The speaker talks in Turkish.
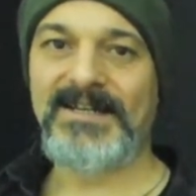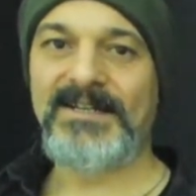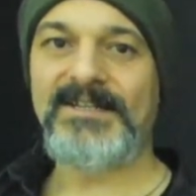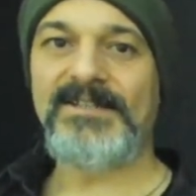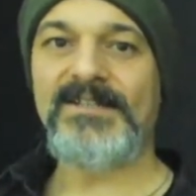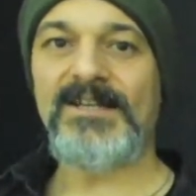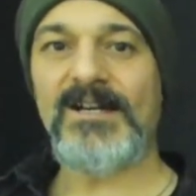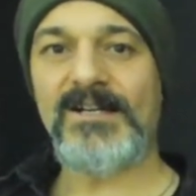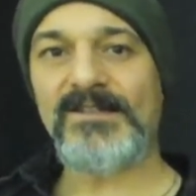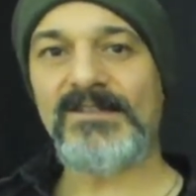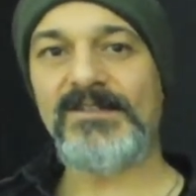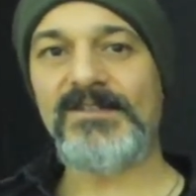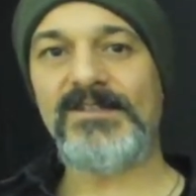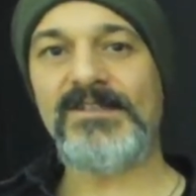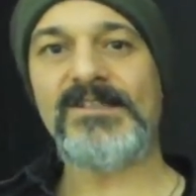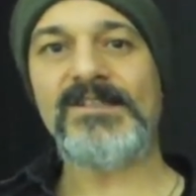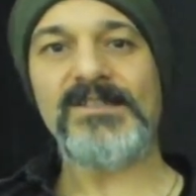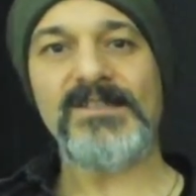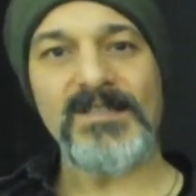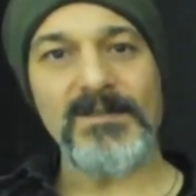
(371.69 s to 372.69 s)

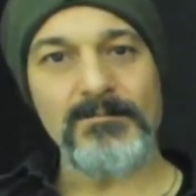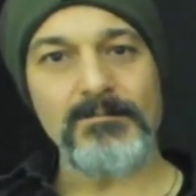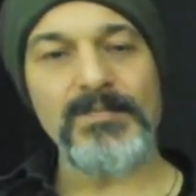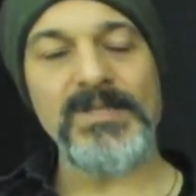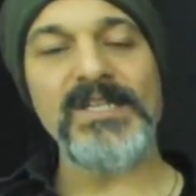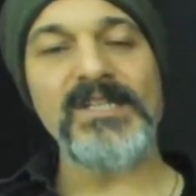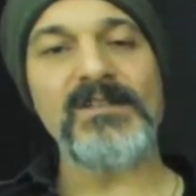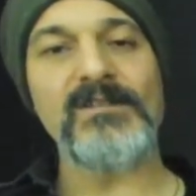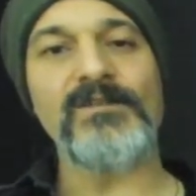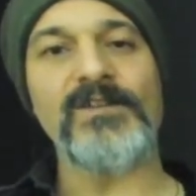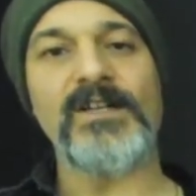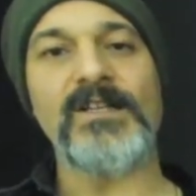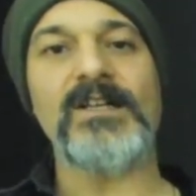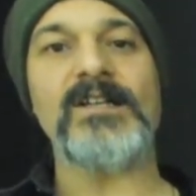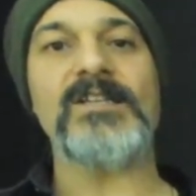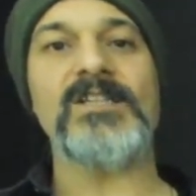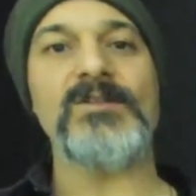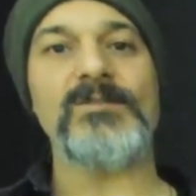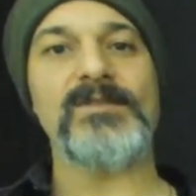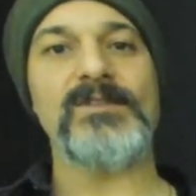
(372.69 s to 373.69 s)
yaklaşık işte bir yıl
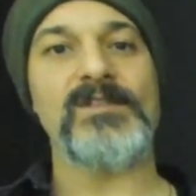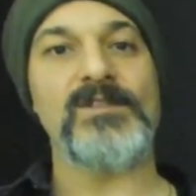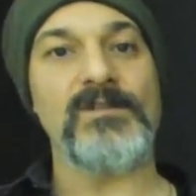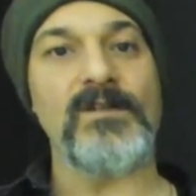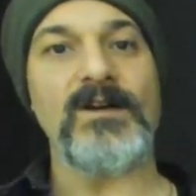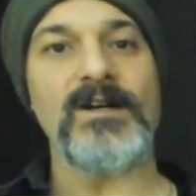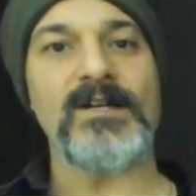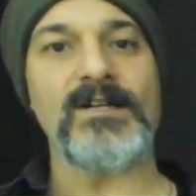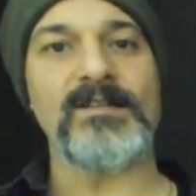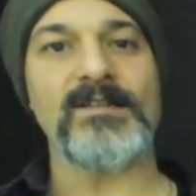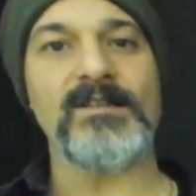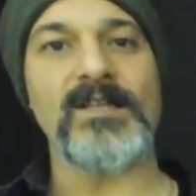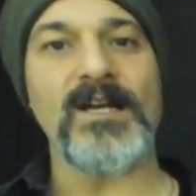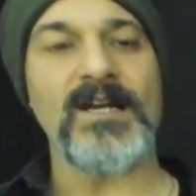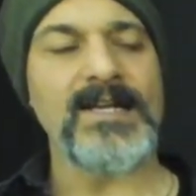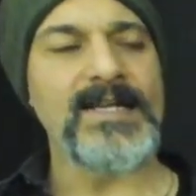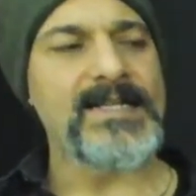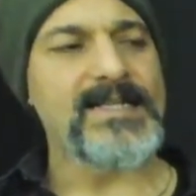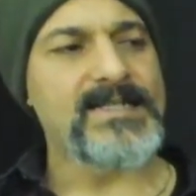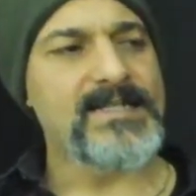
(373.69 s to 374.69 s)
falan gibi
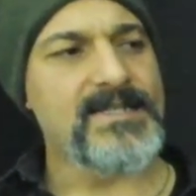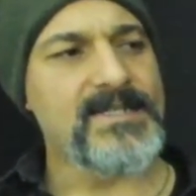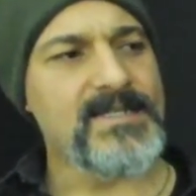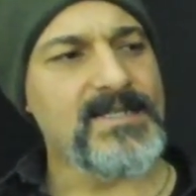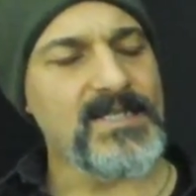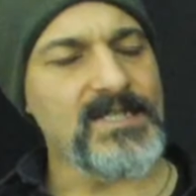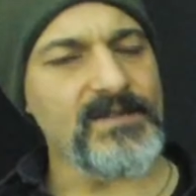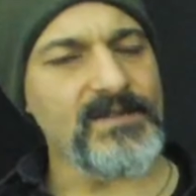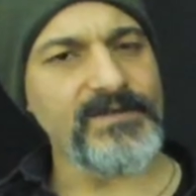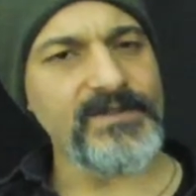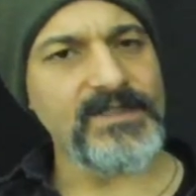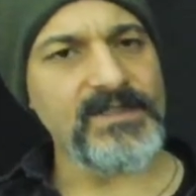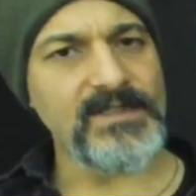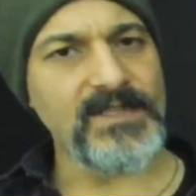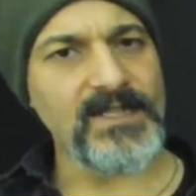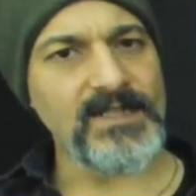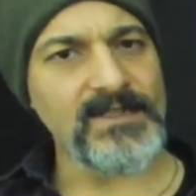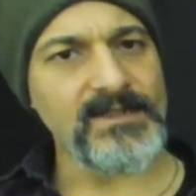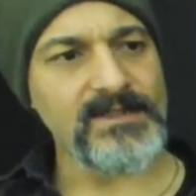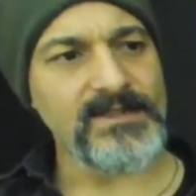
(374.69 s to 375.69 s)
civarında
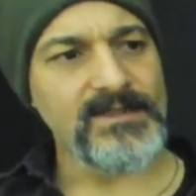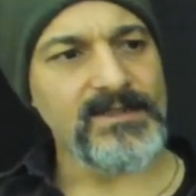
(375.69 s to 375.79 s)
sıfırdan